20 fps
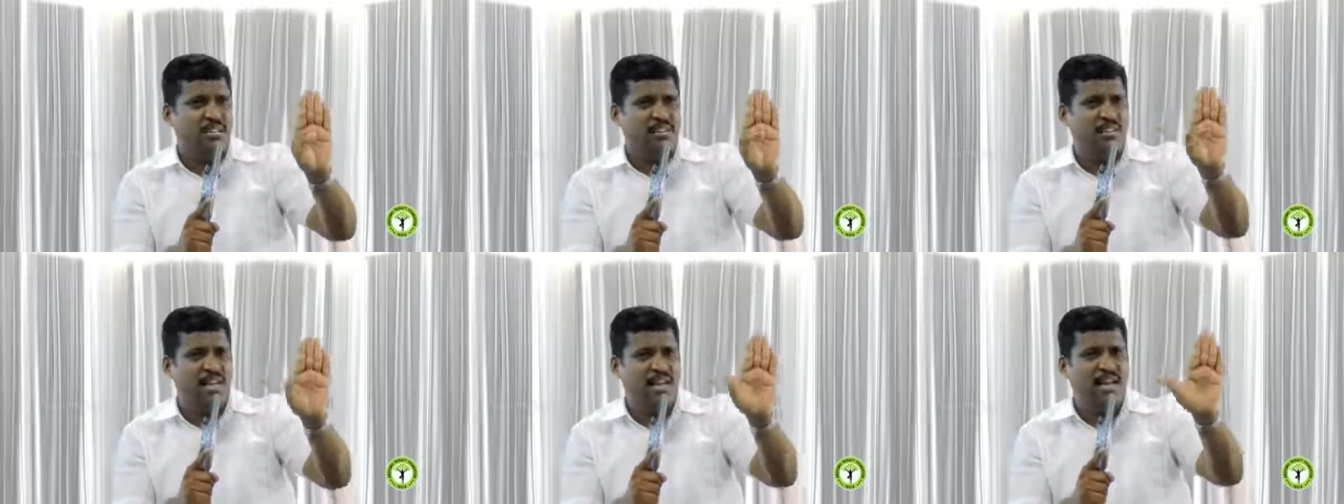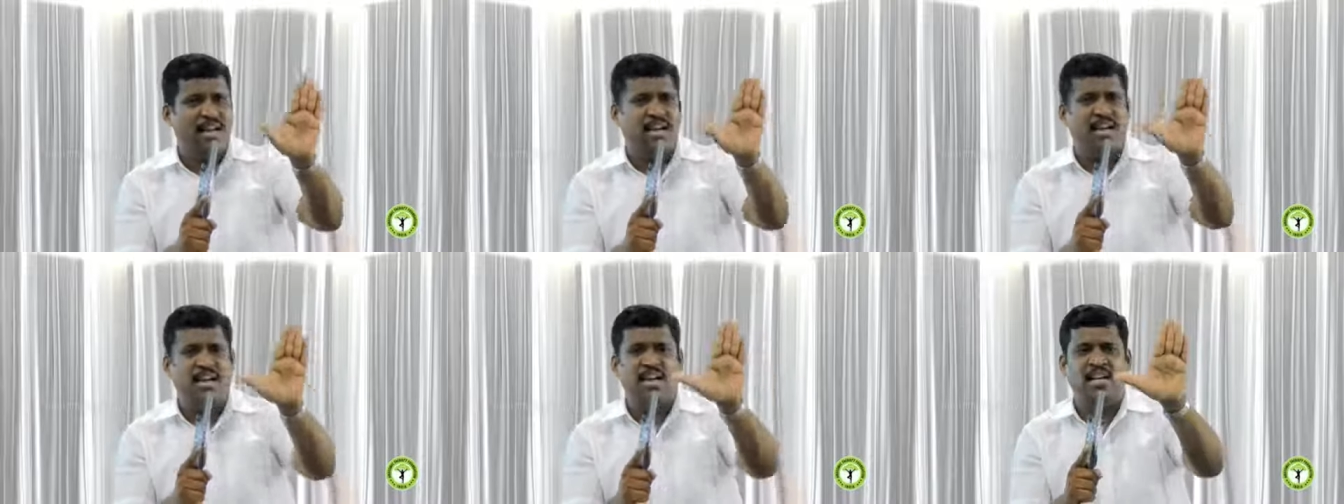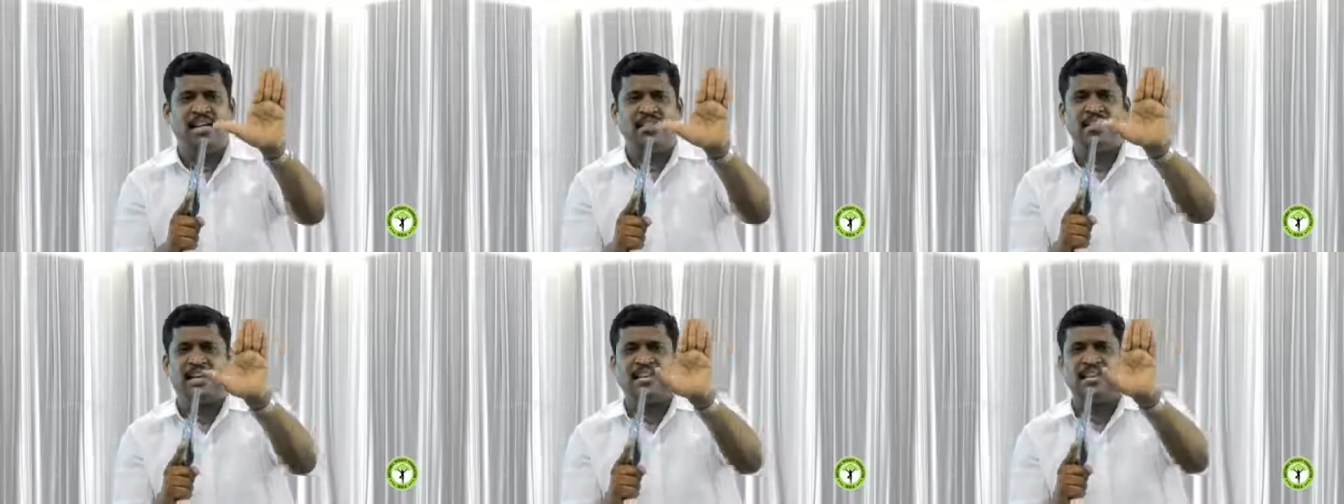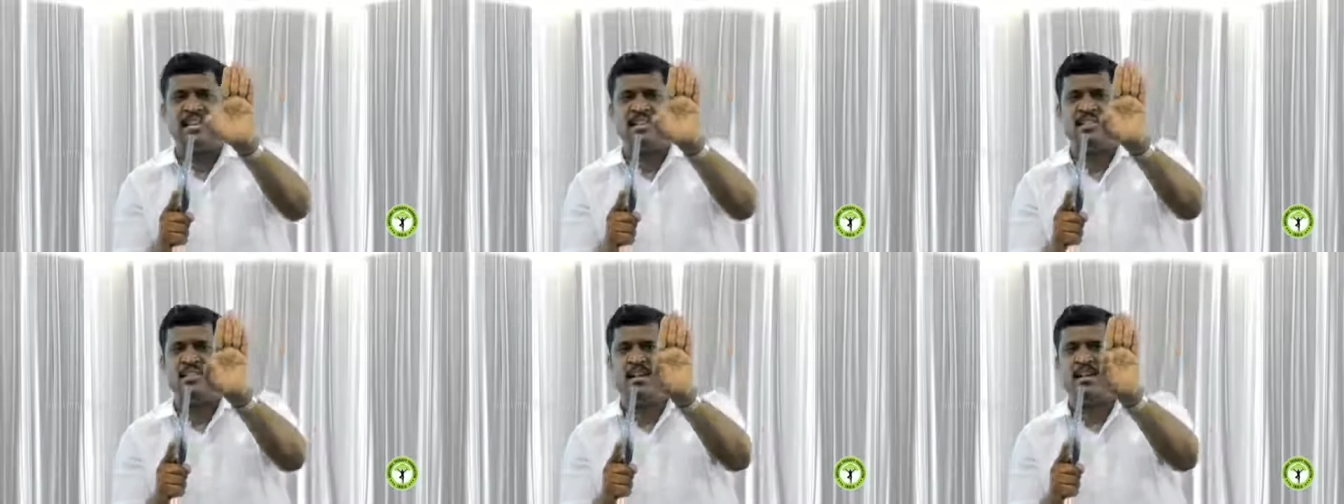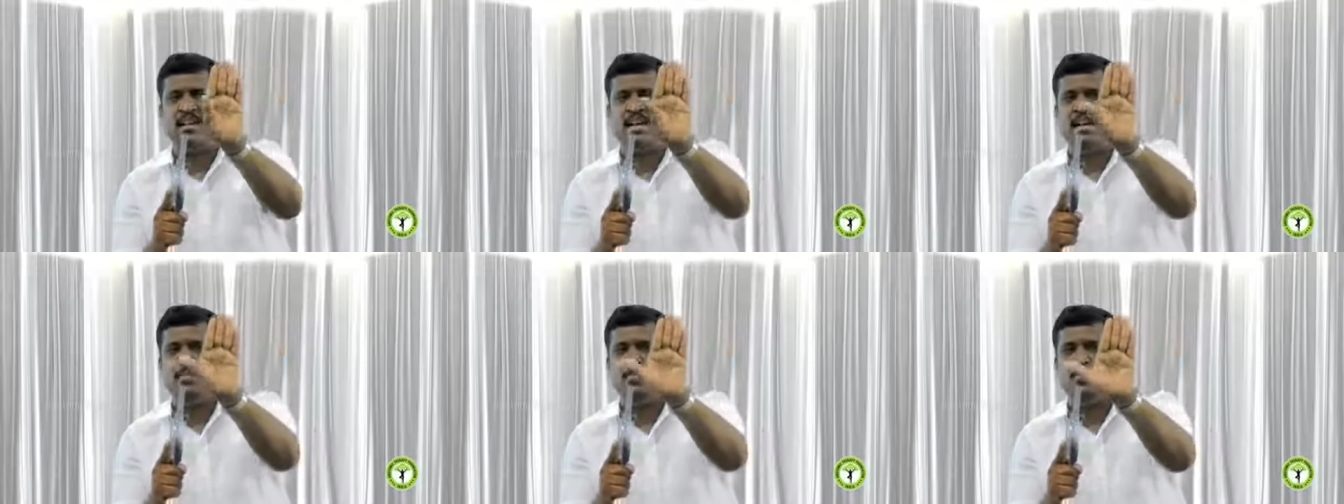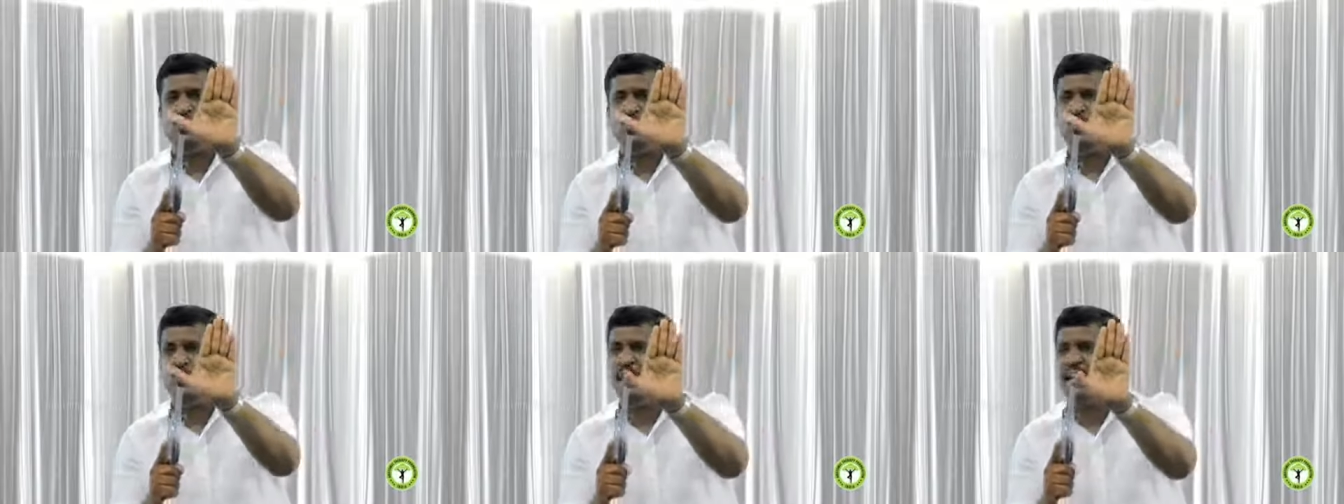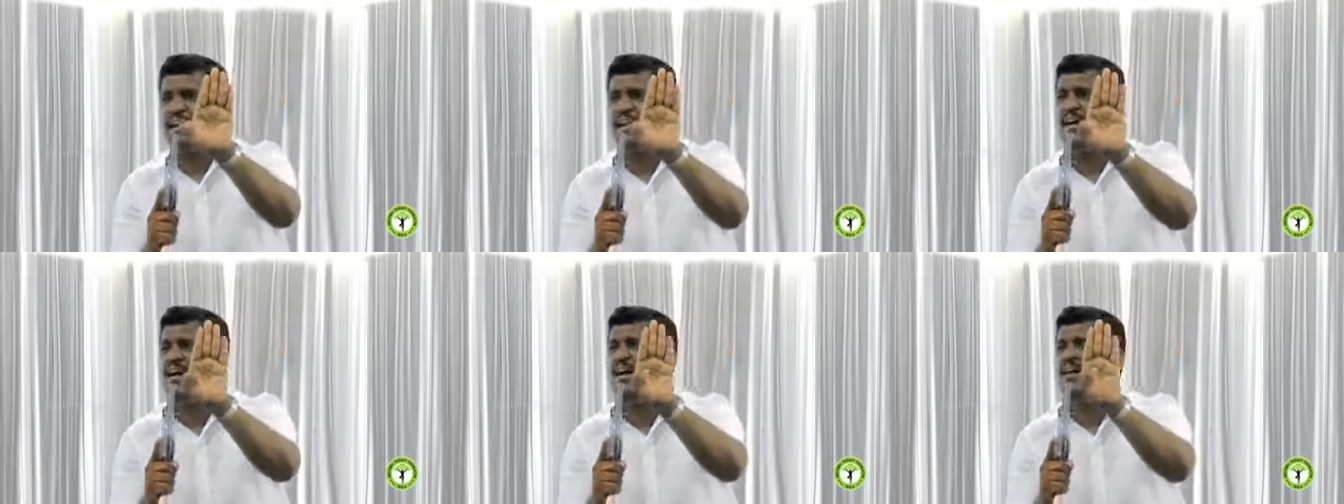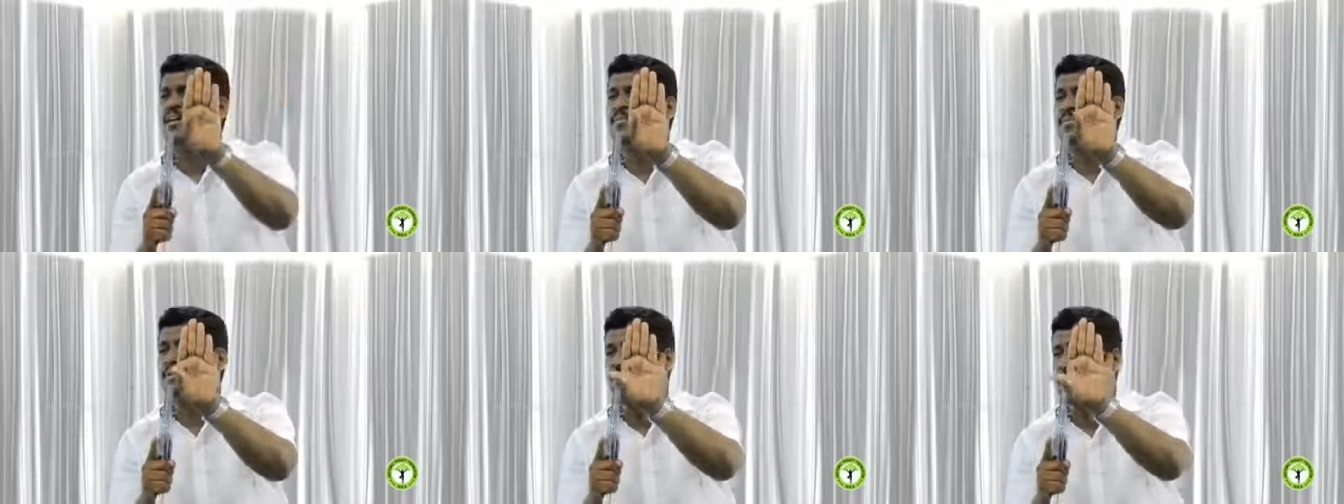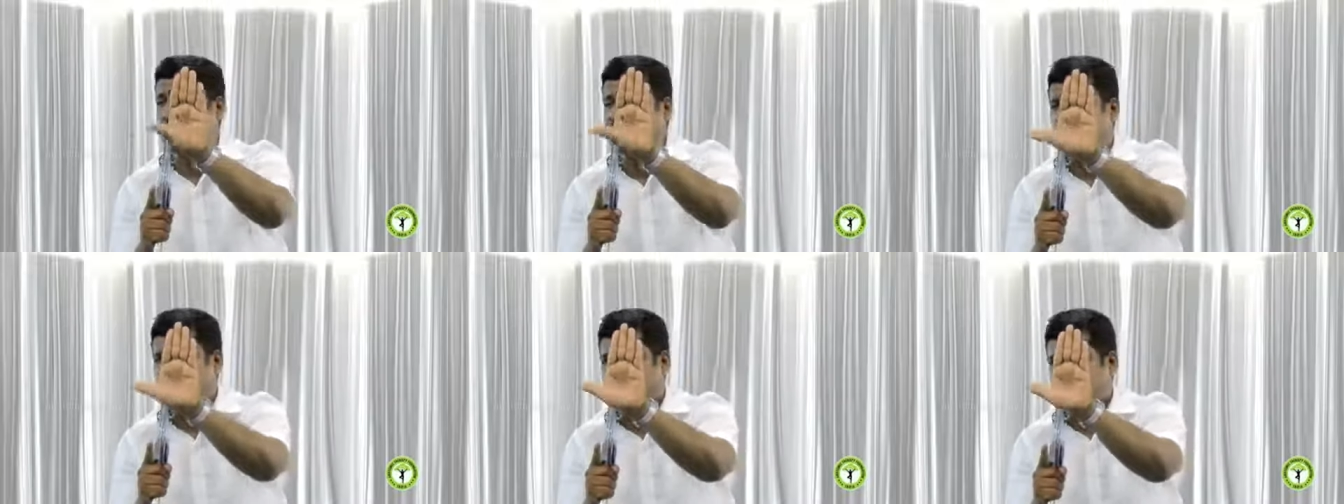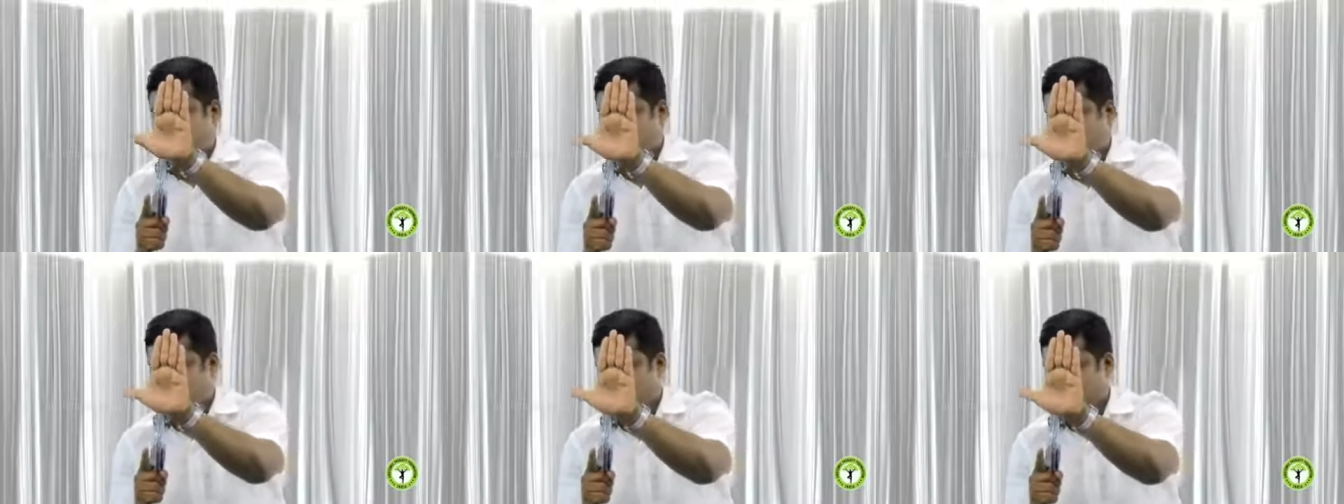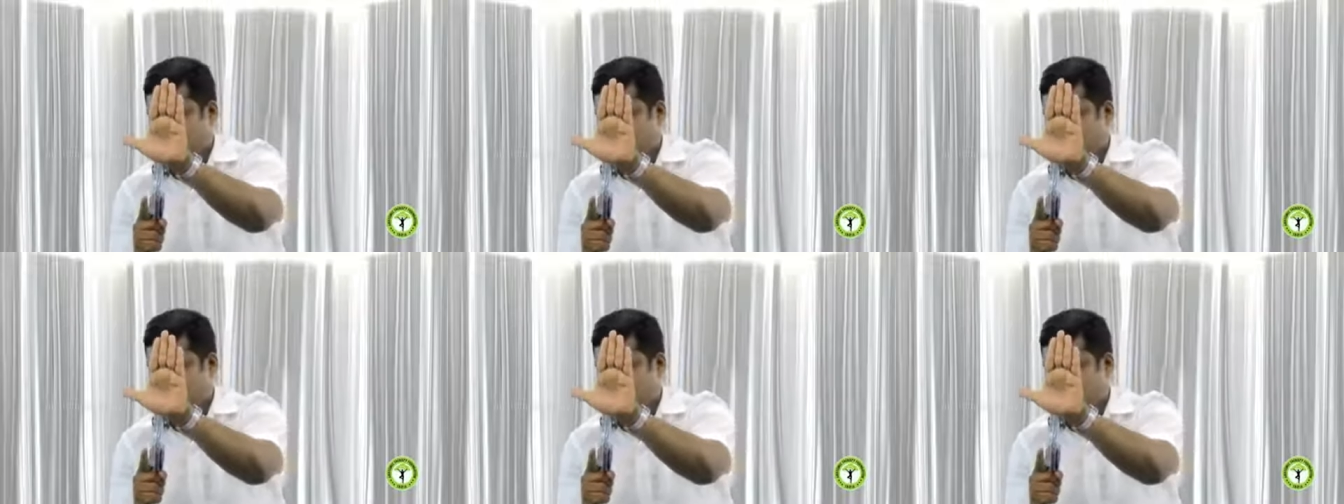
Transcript: செல்கள் தன்னைத்தானே புதுப்பிக்க ஆரம்பிச்சிடும்